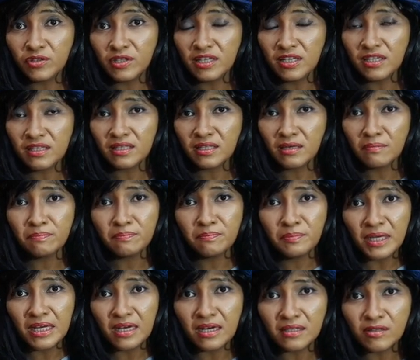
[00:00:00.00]
Johnny
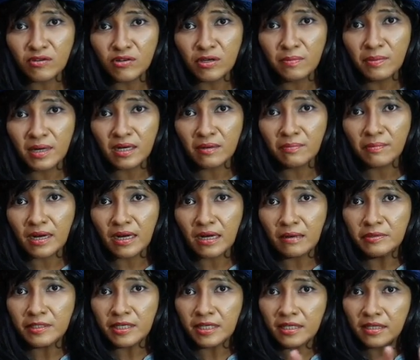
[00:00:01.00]
tapi gak tahu gimana mereka
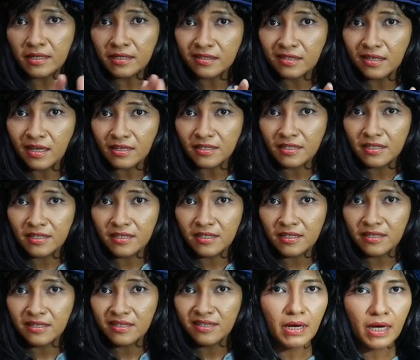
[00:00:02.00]
bisa dekat
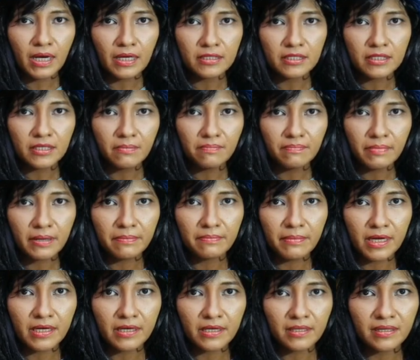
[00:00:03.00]
lagi bahkan sampai
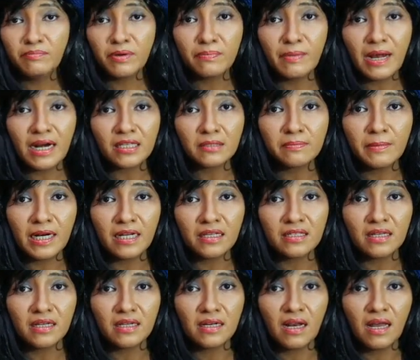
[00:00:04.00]
merit
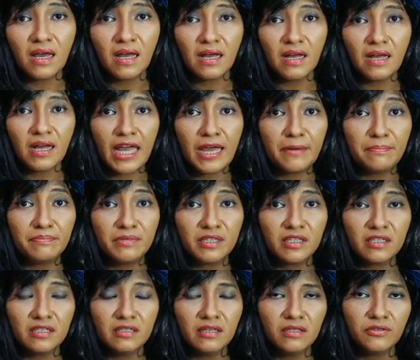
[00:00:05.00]
berbalas-balasan lah
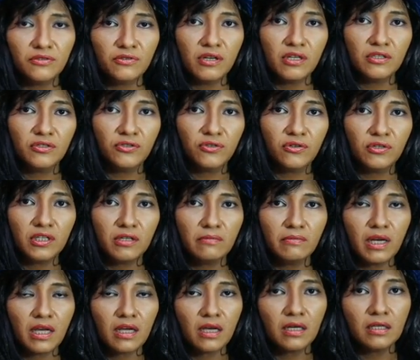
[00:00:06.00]
Amber dan juga Johnny
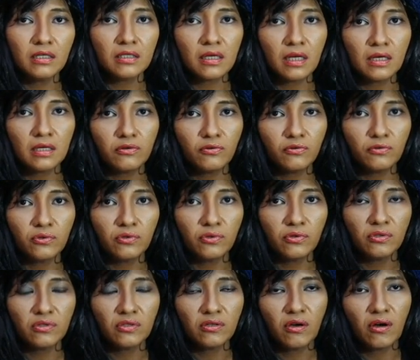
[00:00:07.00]
mereka ini saling
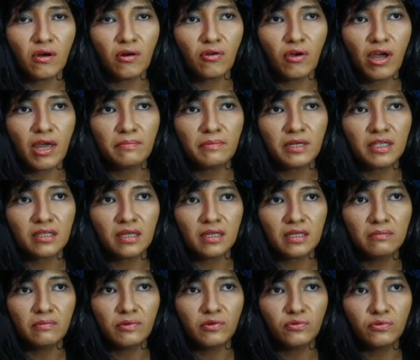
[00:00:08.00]
nuntut kalau Amber
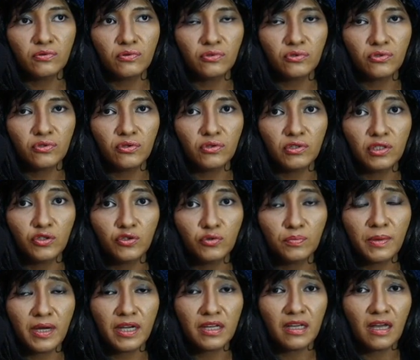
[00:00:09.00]
tadi menuntut Johnny
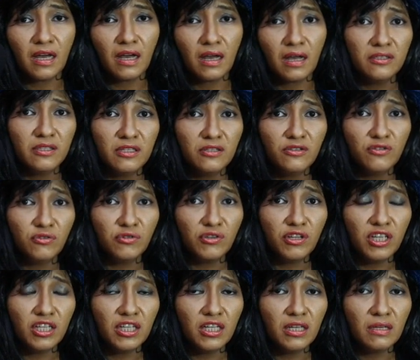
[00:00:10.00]
supaya si
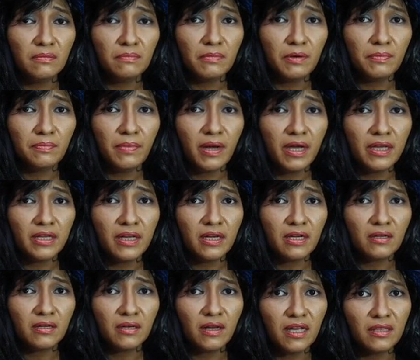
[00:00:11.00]
Johnny ini
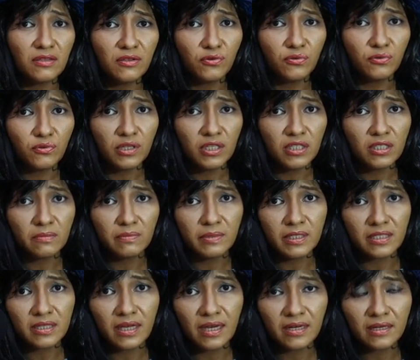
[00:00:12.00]
membayar ganti rugi
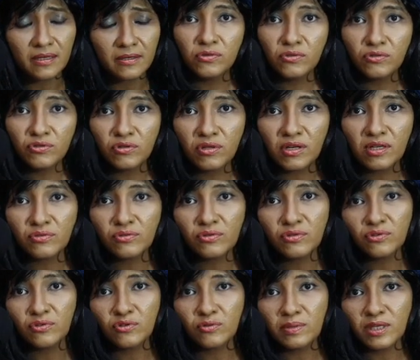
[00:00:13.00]
sebesar
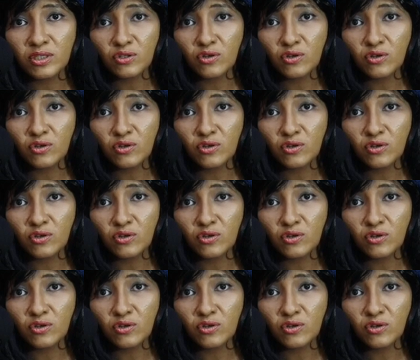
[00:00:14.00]
717,5